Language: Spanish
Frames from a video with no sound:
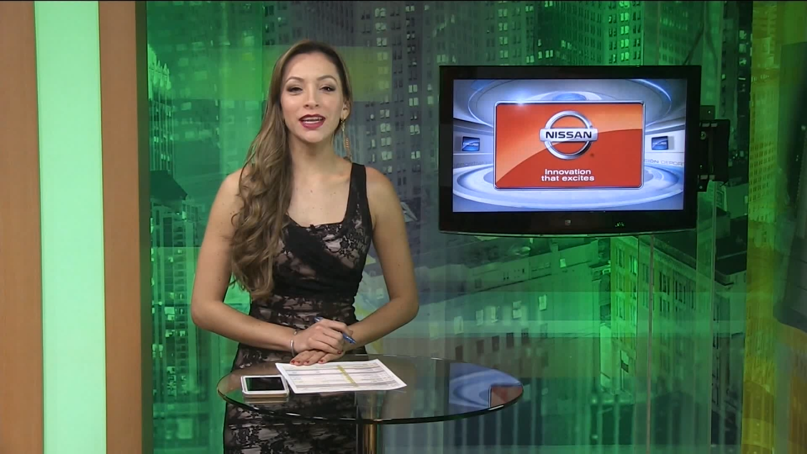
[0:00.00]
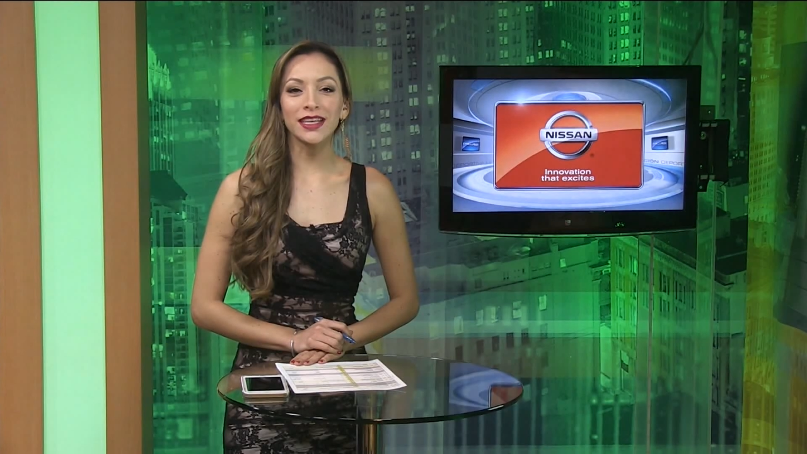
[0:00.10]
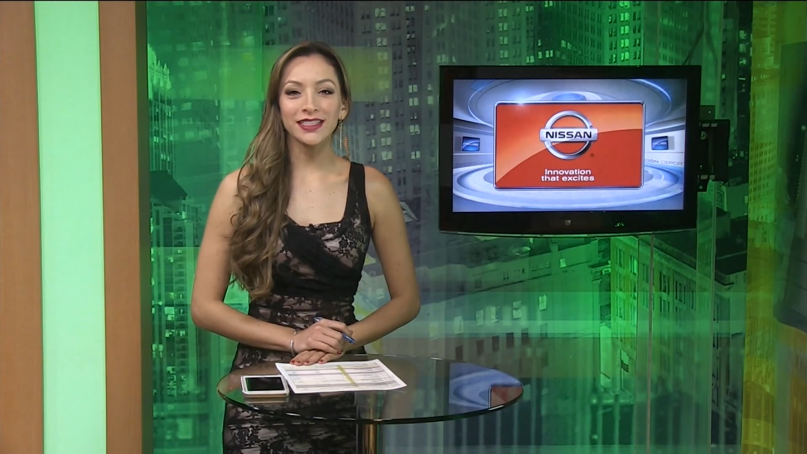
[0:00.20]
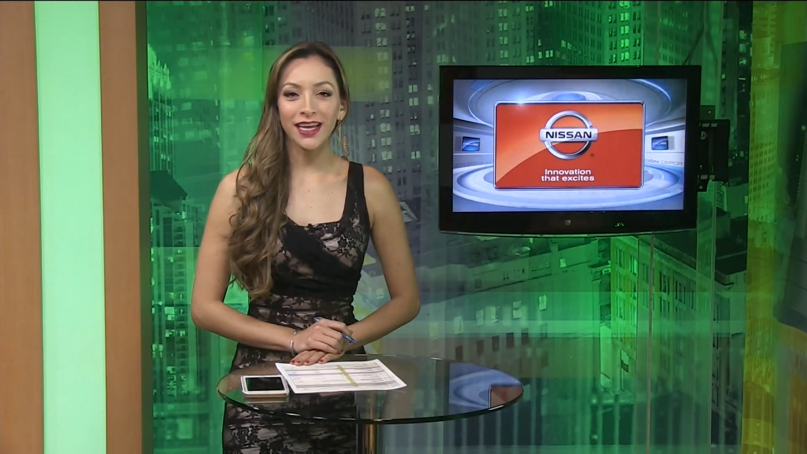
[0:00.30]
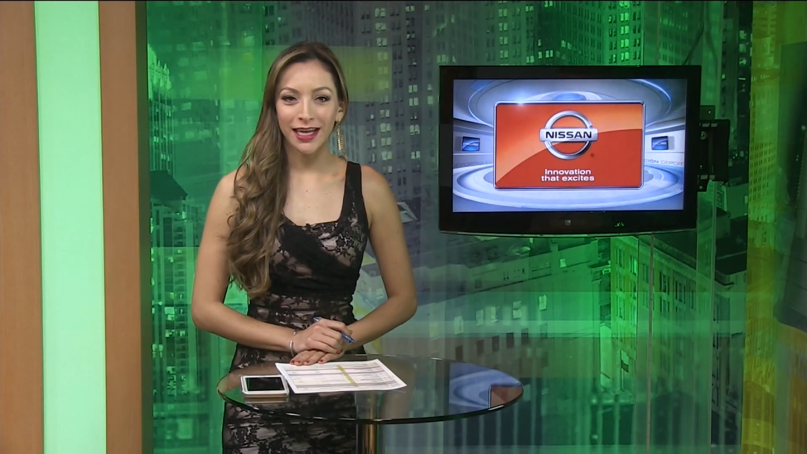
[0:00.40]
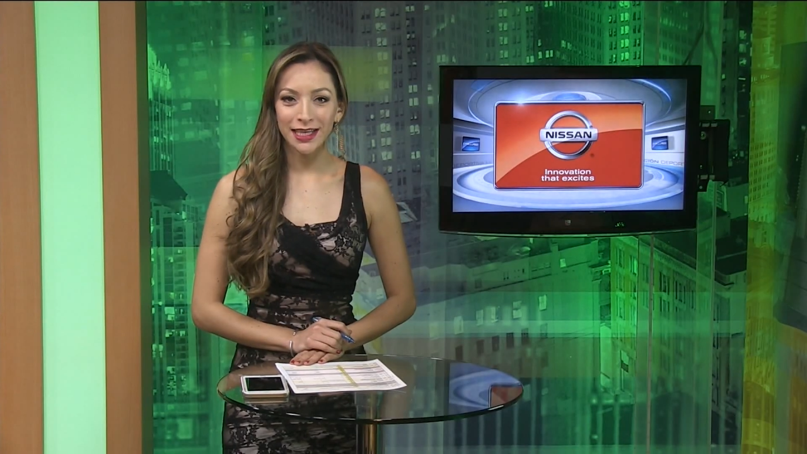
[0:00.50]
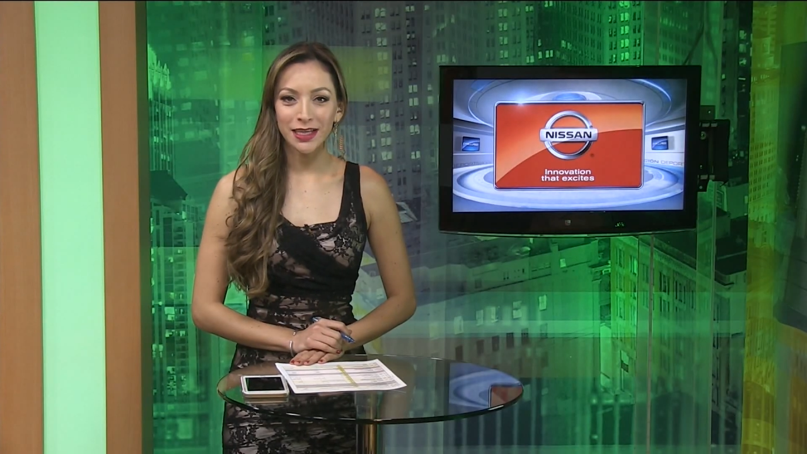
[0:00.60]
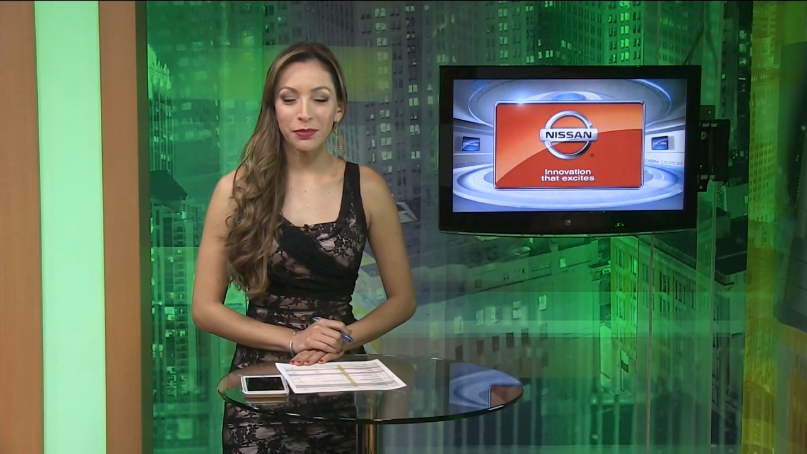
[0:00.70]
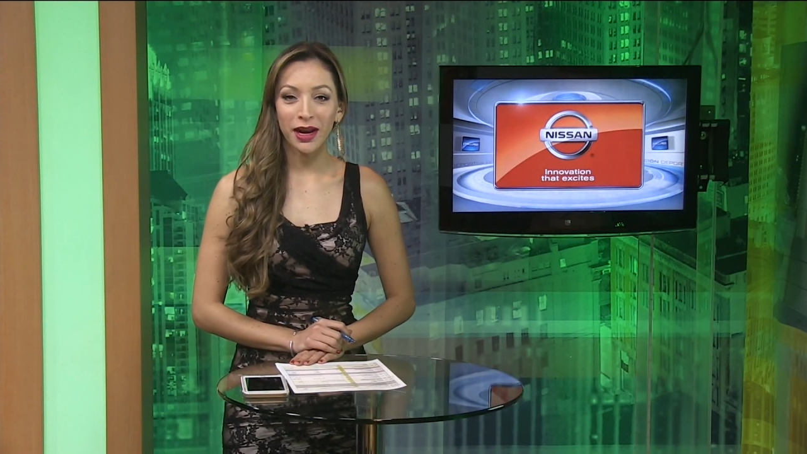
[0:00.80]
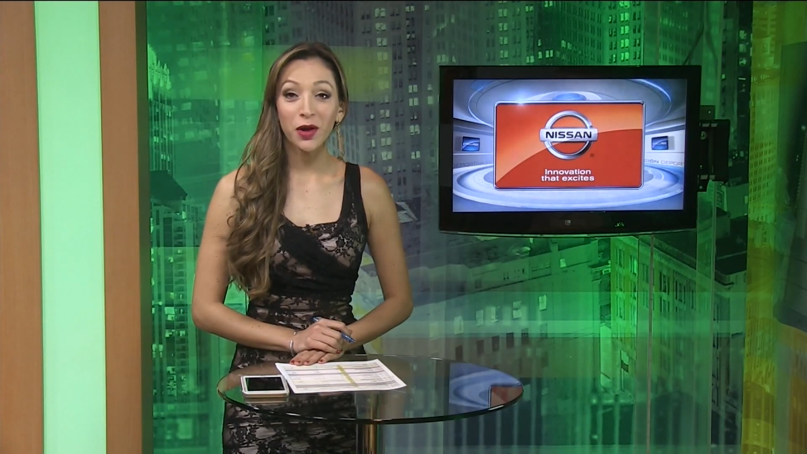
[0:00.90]
Nissan.
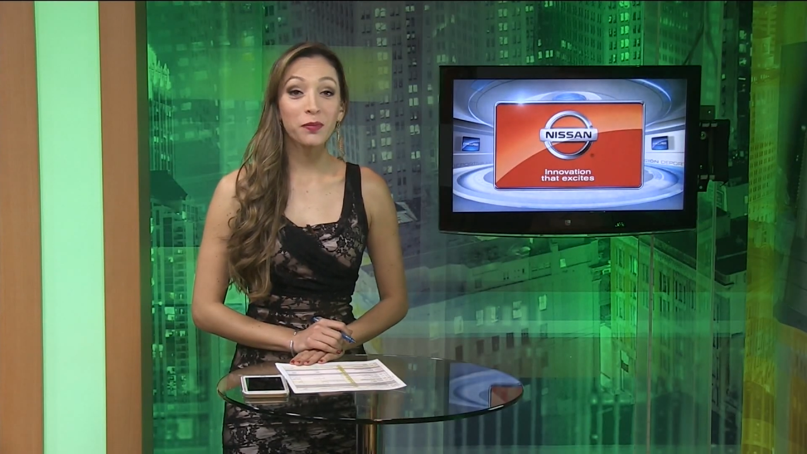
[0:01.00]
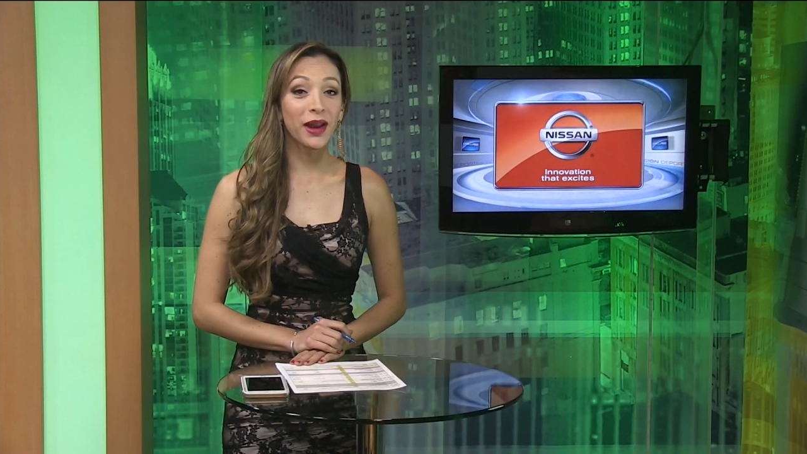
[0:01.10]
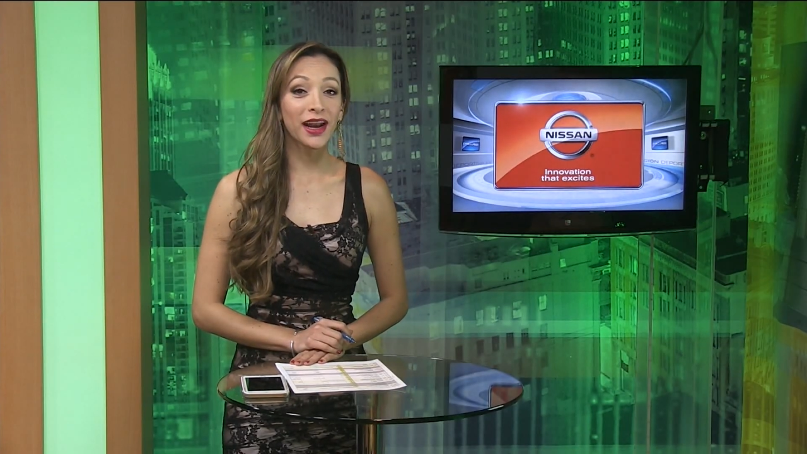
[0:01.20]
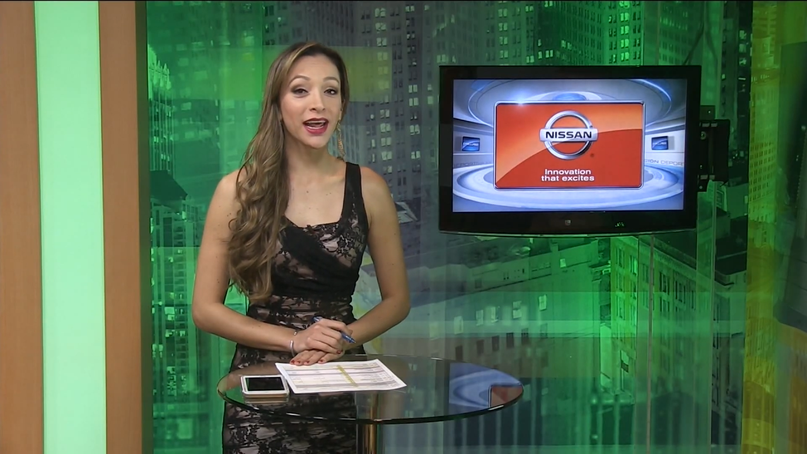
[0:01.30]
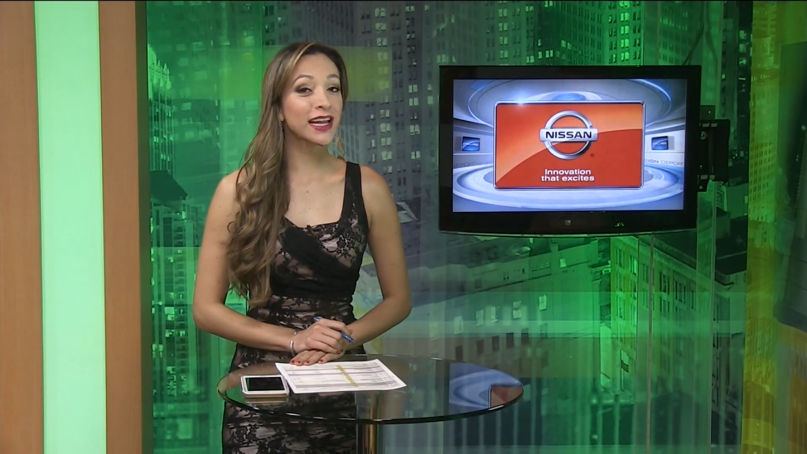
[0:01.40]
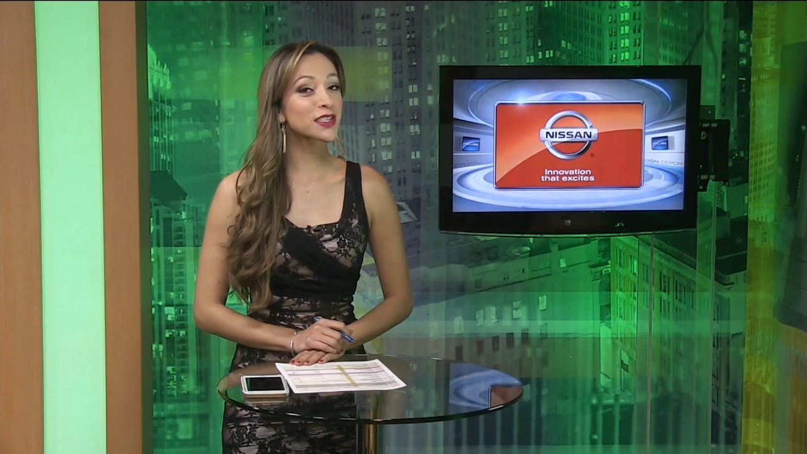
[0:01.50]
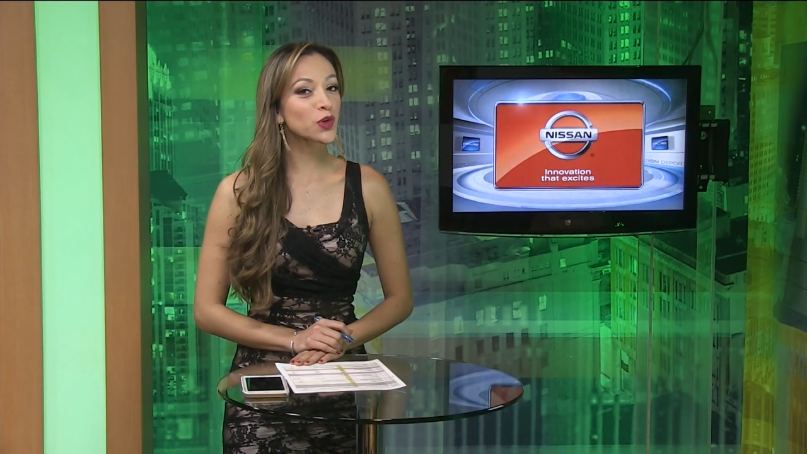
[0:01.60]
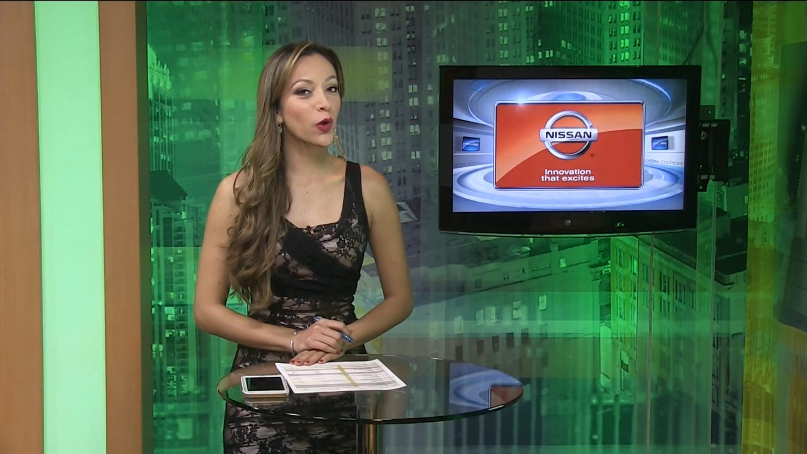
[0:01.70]
Ingresa para comprar en